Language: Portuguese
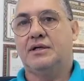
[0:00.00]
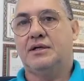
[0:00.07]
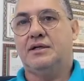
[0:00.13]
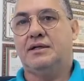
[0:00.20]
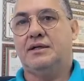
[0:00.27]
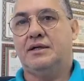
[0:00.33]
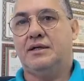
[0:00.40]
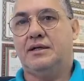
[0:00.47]

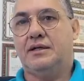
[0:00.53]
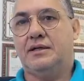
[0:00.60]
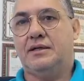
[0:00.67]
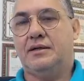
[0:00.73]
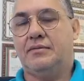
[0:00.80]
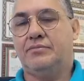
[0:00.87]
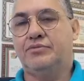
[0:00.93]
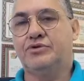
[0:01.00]

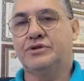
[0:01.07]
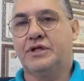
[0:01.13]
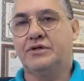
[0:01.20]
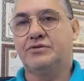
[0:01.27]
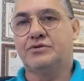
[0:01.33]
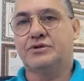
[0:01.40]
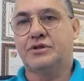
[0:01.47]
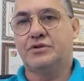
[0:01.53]
é,
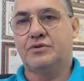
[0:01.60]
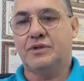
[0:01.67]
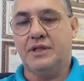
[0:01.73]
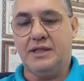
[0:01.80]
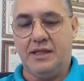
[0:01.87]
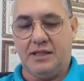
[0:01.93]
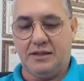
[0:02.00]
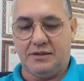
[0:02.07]
buscando o seu
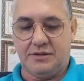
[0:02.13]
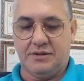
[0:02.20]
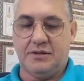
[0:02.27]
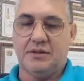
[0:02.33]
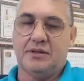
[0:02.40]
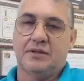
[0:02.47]
cliente